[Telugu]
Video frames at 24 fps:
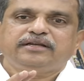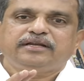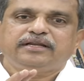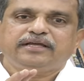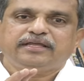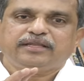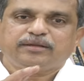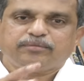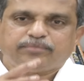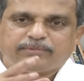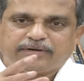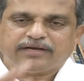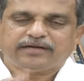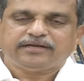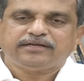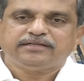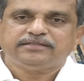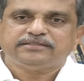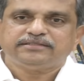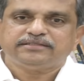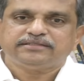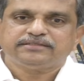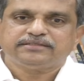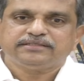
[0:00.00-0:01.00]
లేదా
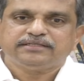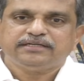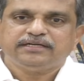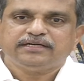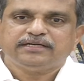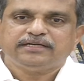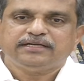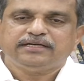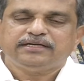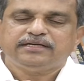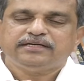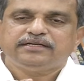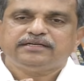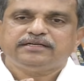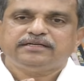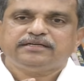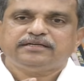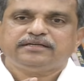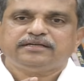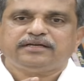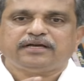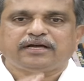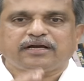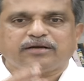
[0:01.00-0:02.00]
ప్రాక్టీసెస్ కానీ
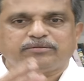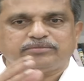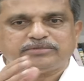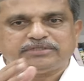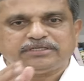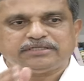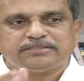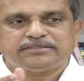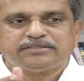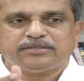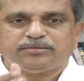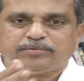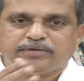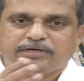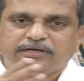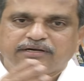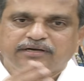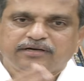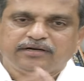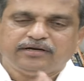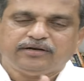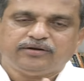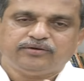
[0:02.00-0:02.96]
ఆగమశాస్త్రపరంగా